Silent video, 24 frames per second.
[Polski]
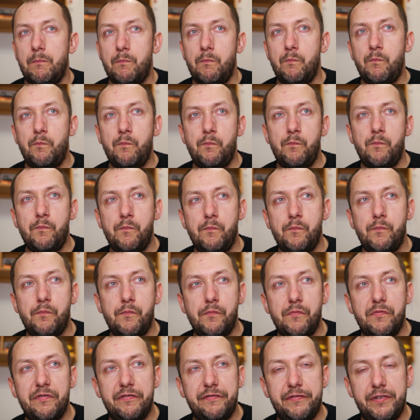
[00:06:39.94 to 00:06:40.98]

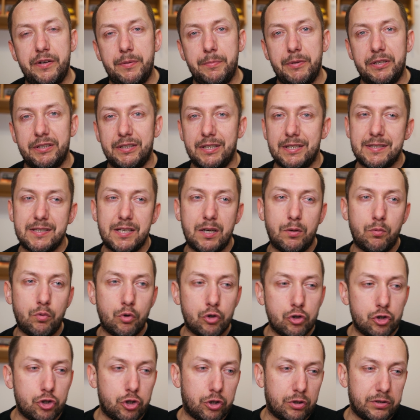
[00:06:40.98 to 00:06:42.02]
mm, fermentacja
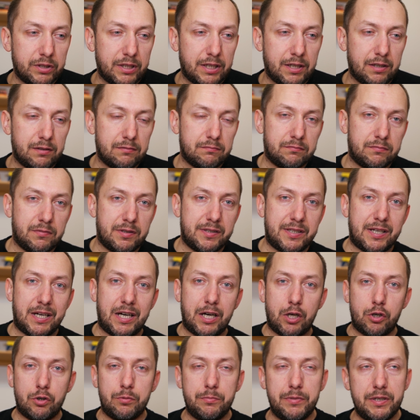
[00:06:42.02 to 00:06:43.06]
łączona
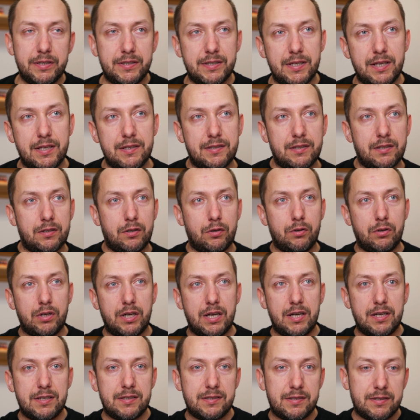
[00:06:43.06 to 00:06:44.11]
sacharomyces
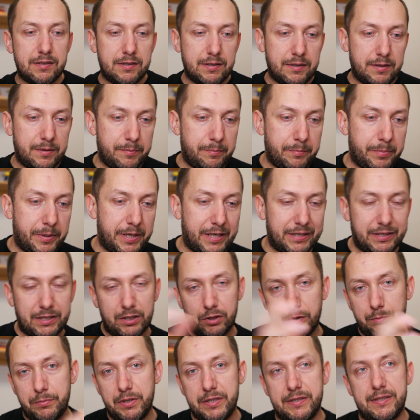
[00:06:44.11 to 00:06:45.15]
oraz e,
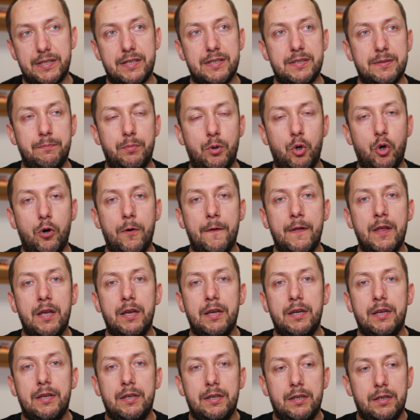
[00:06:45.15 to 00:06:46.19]
Bretonomyces, bo
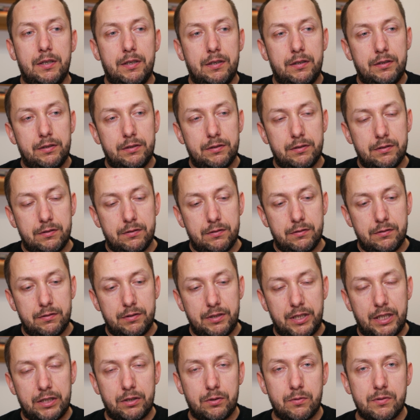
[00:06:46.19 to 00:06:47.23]
e,
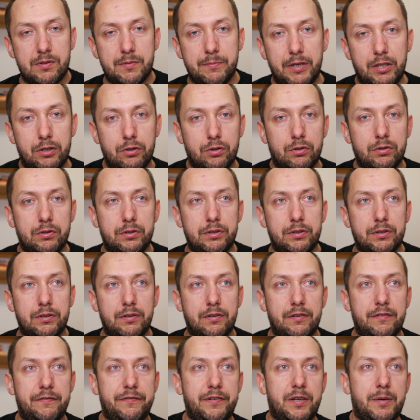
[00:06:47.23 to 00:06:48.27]
jedną z metod
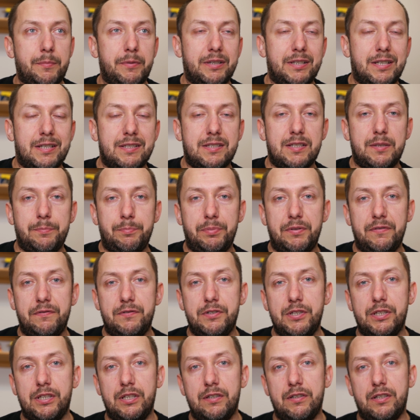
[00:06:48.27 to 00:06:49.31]
fermentacji piw
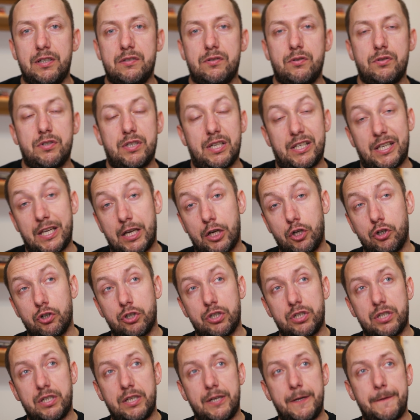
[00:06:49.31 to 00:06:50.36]
dzikich jest coś takiego,
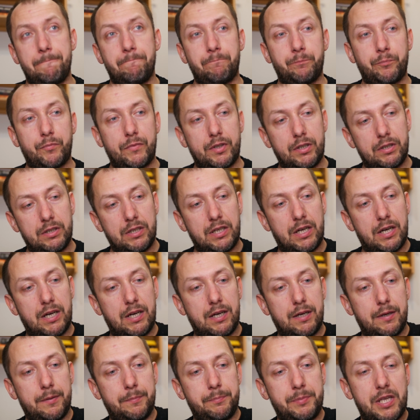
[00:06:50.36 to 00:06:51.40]
że
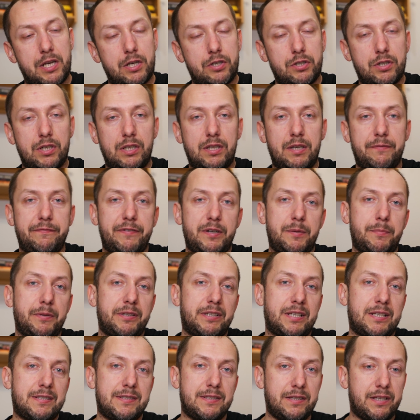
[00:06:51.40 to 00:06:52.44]
na pierwszy etap
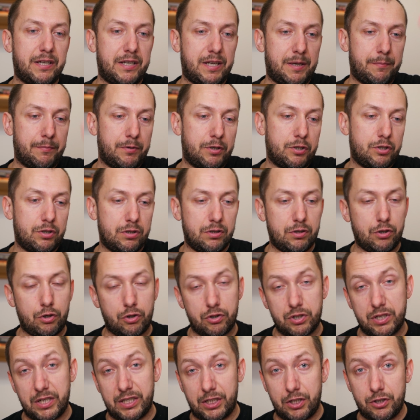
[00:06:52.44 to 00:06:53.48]
fermentacji dajemy
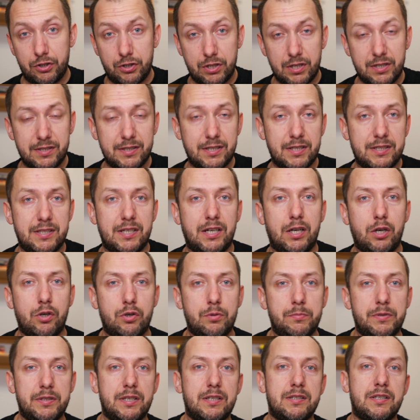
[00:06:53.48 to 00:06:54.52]
drożdże jakieś czyste,
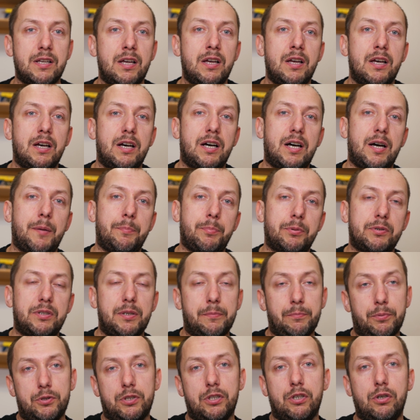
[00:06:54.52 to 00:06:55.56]
Saccharomyces, a
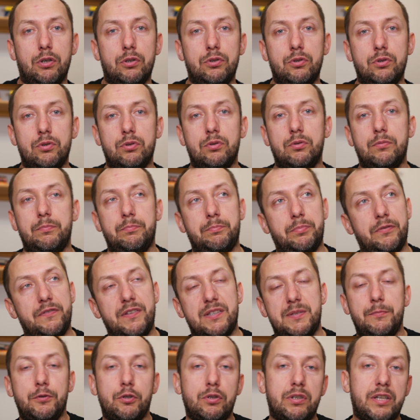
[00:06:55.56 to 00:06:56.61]
potem po tygodniu
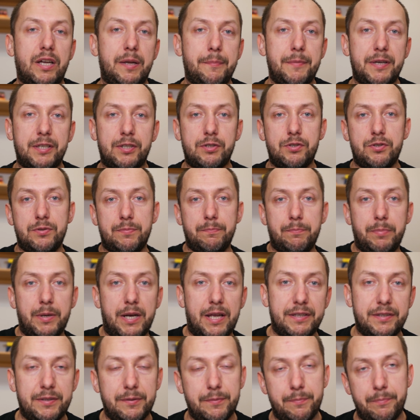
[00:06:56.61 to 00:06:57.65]
powiedzmy dodajemy jakiś
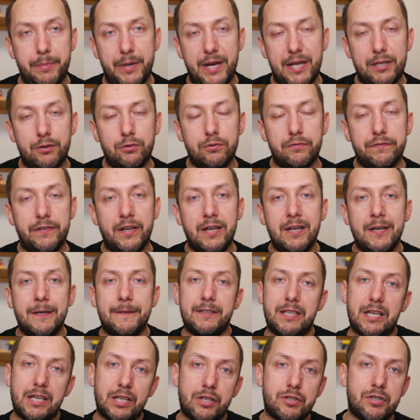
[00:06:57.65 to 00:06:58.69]
blend bretów,
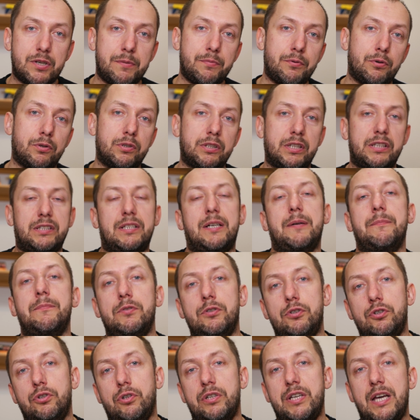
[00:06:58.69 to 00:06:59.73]
tak żeby one
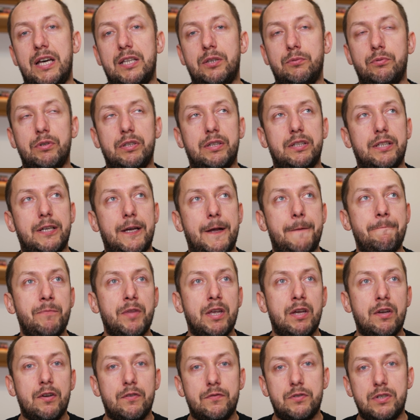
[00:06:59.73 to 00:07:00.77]
tam dojadły te
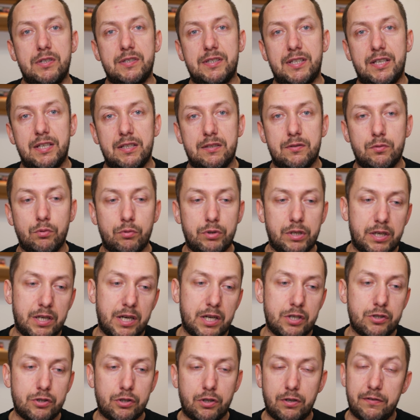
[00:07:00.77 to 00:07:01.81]
wszystkie cukry
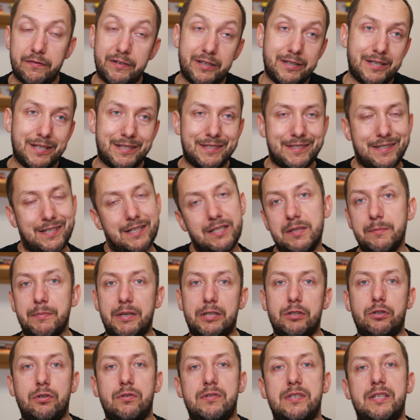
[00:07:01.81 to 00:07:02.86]
resztkowe, dekstryny,
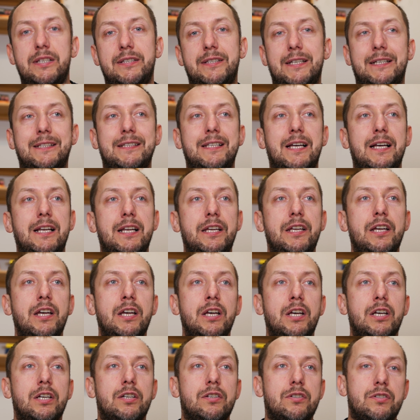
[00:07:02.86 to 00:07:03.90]
maltozę i tak dalej,
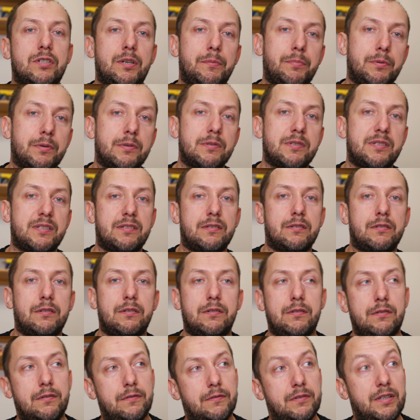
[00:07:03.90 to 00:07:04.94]
żeby z,
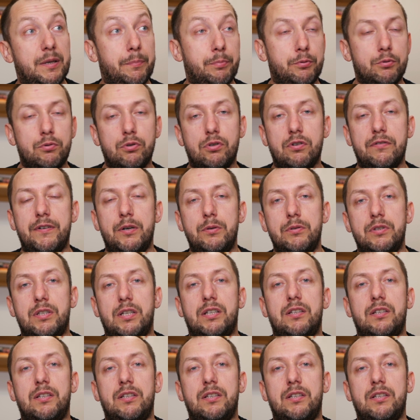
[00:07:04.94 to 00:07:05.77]
y, naprodukowały